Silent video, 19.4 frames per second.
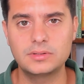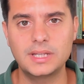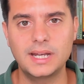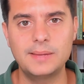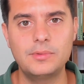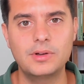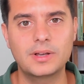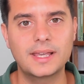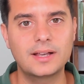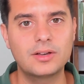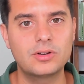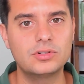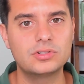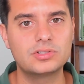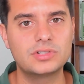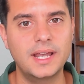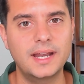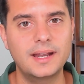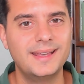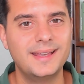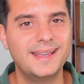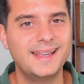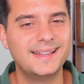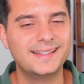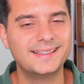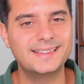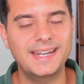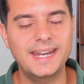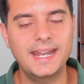tenemos que
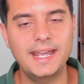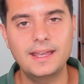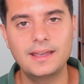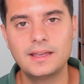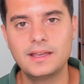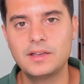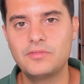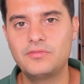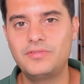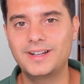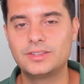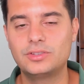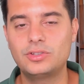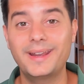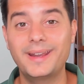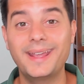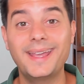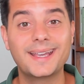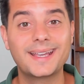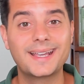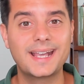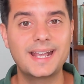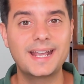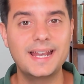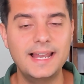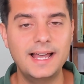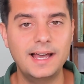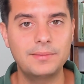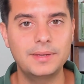conocer tres factores
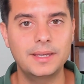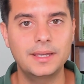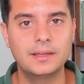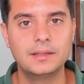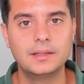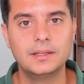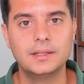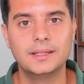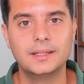clave